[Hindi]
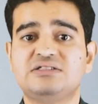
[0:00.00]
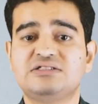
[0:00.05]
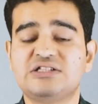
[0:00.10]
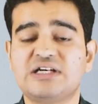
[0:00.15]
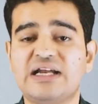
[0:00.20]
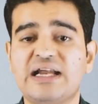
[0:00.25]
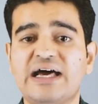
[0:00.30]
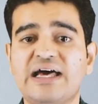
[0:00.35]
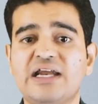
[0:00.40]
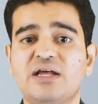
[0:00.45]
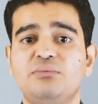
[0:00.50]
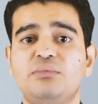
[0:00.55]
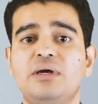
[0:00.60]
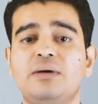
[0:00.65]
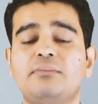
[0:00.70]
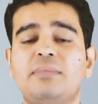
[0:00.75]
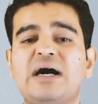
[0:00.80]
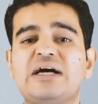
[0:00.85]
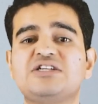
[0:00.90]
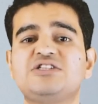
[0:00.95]
चलाने में
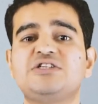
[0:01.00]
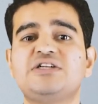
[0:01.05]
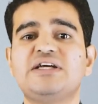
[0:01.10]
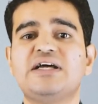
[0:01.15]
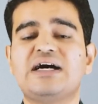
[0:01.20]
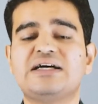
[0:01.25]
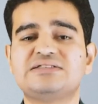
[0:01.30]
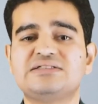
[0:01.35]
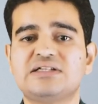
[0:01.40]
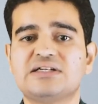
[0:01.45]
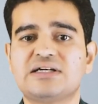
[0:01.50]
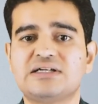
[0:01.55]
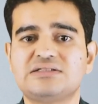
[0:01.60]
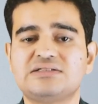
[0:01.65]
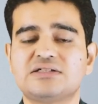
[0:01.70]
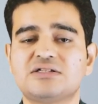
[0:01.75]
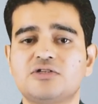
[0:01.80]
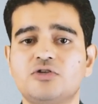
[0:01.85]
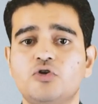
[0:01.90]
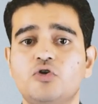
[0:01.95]
मास्टरी हासिल कर
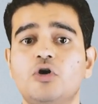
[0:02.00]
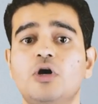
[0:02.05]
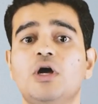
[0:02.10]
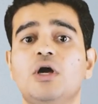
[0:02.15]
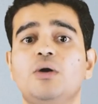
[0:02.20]
सकते हो